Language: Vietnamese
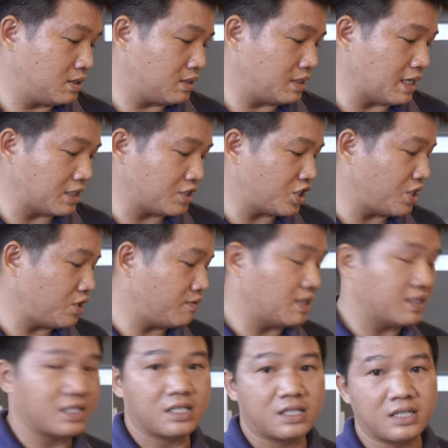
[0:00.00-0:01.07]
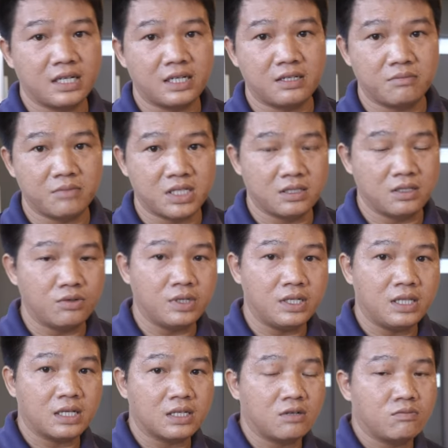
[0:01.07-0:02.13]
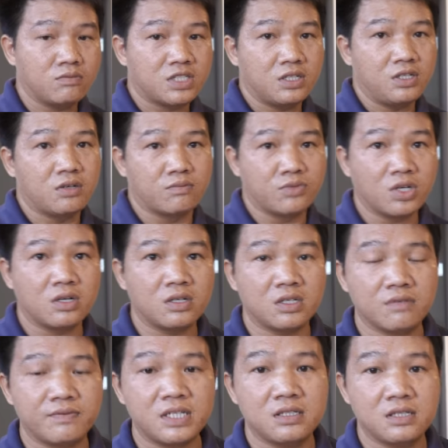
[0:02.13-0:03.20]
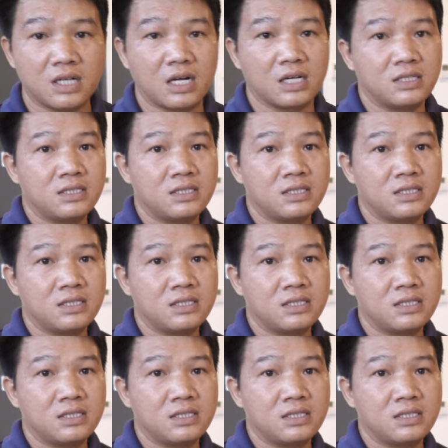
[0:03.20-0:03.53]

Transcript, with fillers: dạng xe và xe này mình lưu ý là không sử dụng cho những vết thương hở